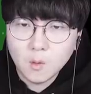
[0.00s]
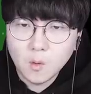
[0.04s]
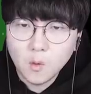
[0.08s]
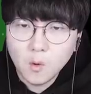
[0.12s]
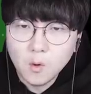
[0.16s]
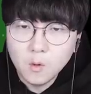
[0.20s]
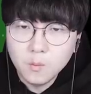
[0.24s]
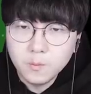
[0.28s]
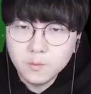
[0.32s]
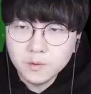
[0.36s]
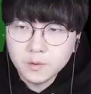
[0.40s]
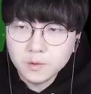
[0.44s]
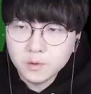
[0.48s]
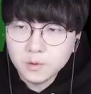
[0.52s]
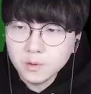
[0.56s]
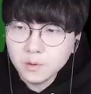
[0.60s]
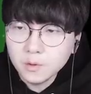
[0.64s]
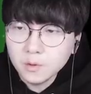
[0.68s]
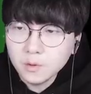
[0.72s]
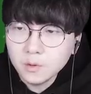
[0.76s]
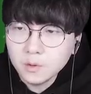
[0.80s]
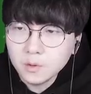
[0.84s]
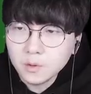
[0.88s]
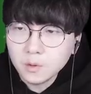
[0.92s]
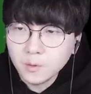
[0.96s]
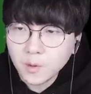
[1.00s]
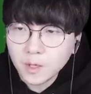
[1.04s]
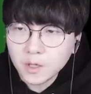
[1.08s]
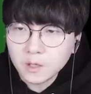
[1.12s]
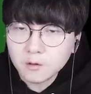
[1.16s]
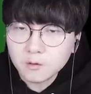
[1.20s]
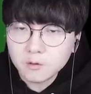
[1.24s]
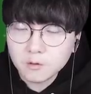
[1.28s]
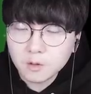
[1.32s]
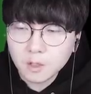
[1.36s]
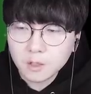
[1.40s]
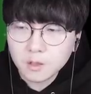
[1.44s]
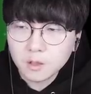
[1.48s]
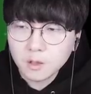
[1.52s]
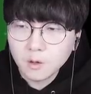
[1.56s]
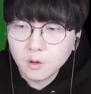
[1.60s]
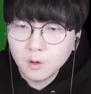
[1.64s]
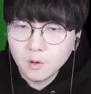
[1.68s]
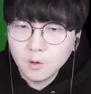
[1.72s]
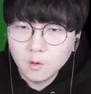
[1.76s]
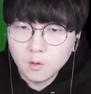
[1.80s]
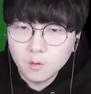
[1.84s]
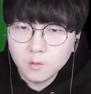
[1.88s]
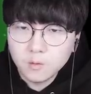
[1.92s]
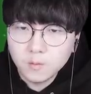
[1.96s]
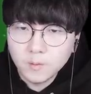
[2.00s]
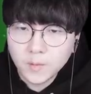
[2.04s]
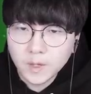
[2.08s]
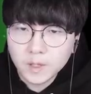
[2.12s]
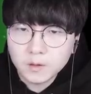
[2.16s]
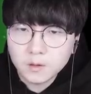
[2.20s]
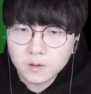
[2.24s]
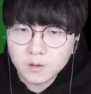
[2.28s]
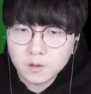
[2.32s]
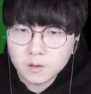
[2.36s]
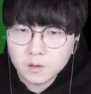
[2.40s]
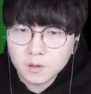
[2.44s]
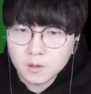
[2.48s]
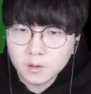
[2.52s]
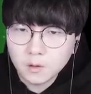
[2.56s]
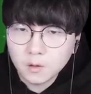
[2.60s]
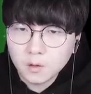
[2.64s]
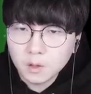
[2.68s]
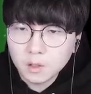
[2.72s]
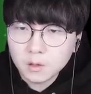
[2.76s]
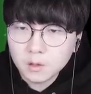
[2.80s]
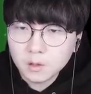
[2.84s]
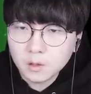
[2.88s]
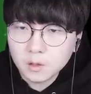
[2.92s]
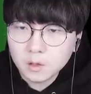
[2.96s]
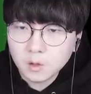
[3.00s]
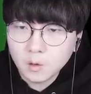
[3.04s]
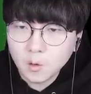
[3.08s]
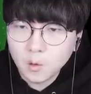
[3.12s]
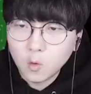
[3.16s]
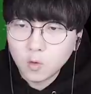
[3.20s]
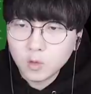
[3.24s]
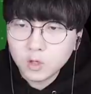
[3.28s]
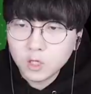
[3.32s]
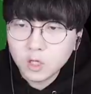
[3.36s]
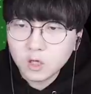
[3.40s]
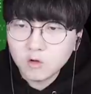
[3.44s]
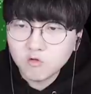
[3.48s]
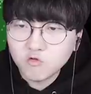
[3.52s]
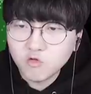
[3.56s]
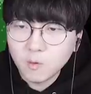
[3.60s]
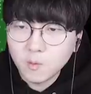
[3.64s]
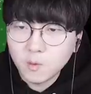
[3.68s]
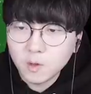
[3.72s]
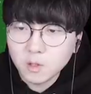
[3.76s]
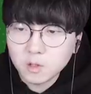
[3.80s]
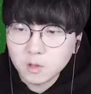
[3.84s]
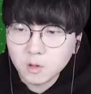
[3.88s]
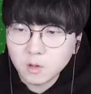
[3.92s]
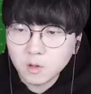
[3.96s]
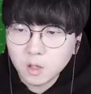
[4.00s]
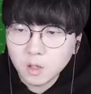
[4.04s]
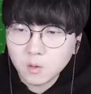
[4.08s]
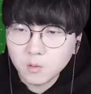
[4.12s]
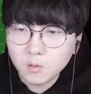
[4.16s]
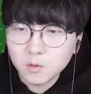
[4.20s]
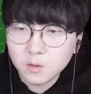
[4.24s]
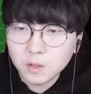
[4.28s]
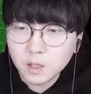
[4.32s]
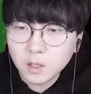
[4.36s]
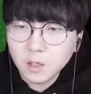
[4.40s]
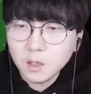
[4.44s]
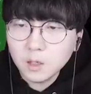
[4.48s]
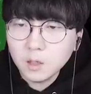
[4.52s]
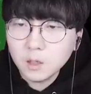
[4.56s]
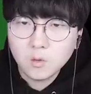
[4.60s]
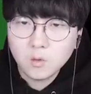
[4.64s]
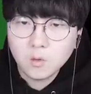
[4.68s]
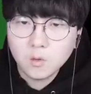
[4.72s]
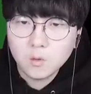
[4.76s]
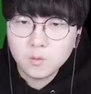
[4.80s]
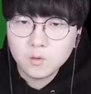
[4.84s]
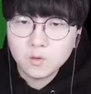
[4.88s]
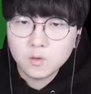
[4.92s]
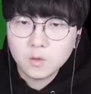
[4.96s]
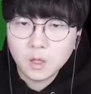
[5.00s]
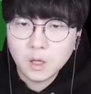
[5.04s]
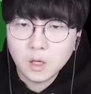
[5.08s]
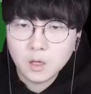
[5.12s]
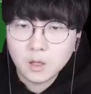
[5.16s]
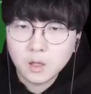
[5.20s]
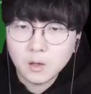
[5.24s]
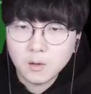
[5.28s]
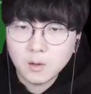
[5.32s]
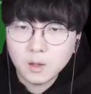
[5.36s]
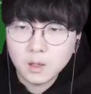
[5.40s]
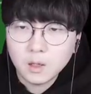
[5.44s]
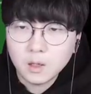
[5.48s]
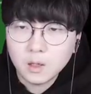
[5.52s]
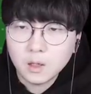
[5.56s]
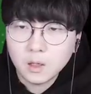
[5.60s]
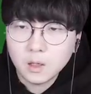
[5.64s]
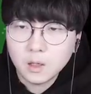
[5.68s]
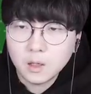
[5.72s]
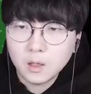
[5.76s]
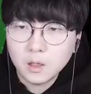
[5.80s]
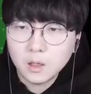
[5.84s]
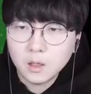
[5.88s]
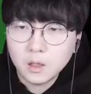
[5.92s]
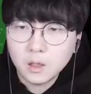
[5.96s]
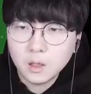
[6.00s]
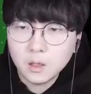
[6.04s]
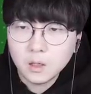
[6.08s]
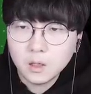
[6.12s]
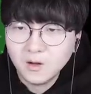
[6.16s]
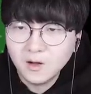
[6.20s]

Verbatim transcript: 오븐을 만들 수가 있네요. 오븐 만들어서 여기서 이제 고기 구워 먹는 건가 본데? 오븐 하나 와라.